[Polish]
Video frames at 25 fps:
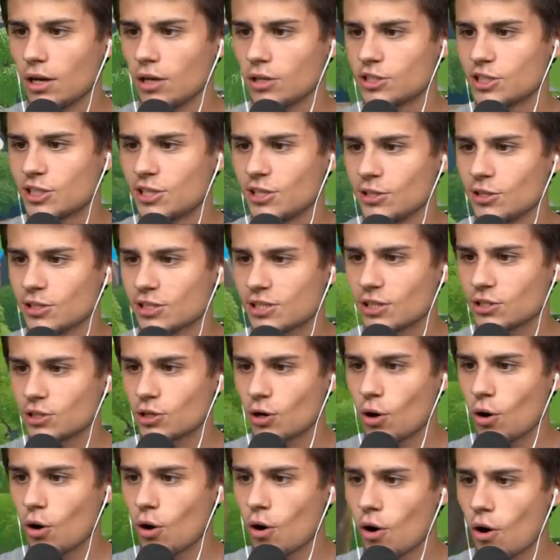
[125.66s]
Oj! Czy ty
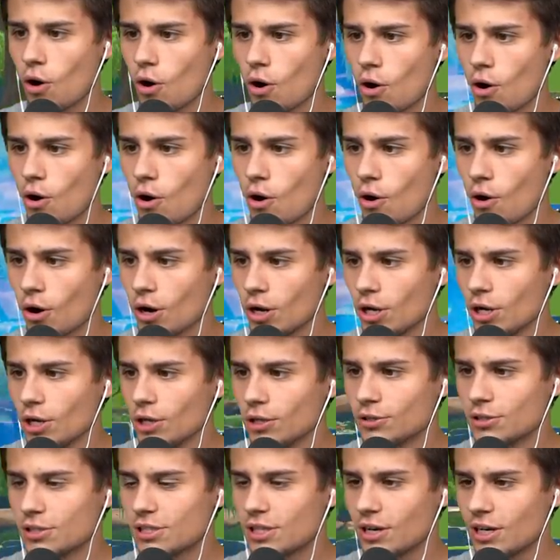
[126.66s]
dostałeś... O,
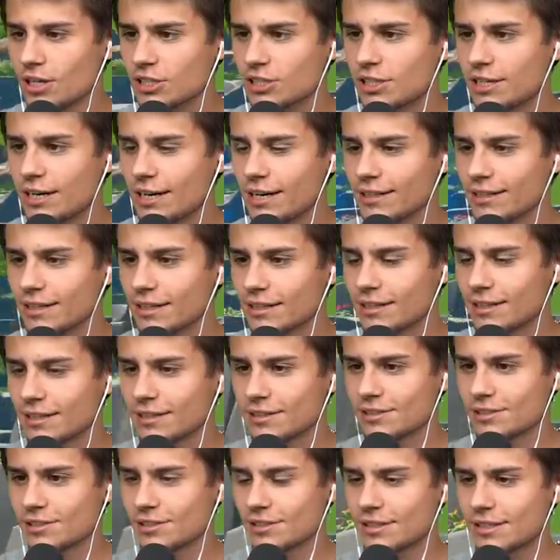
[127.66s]
Dostałaś granat
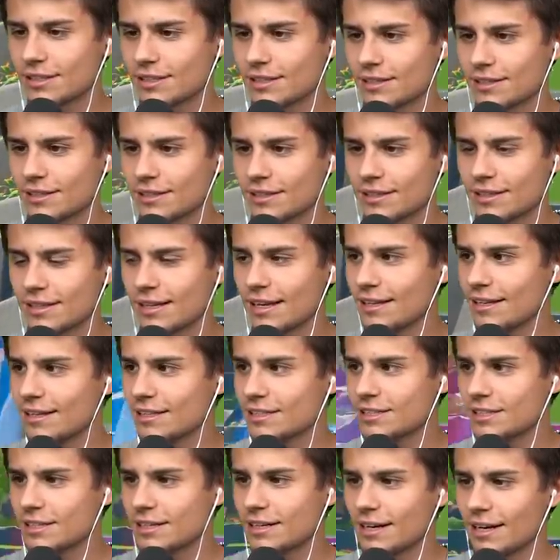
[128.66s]
ten... Taneczny granat.
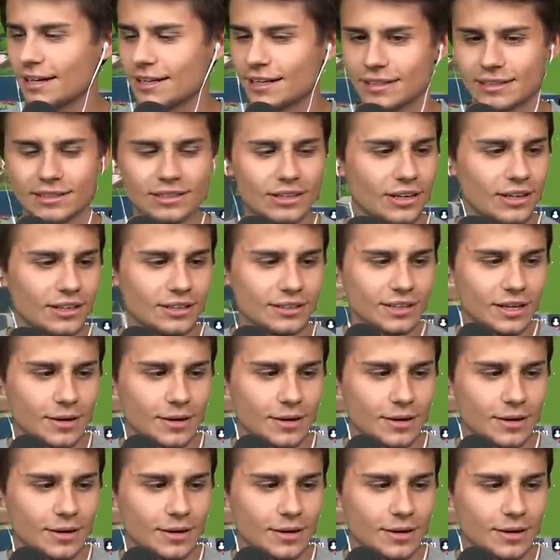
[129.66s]
Taneczny granat, no.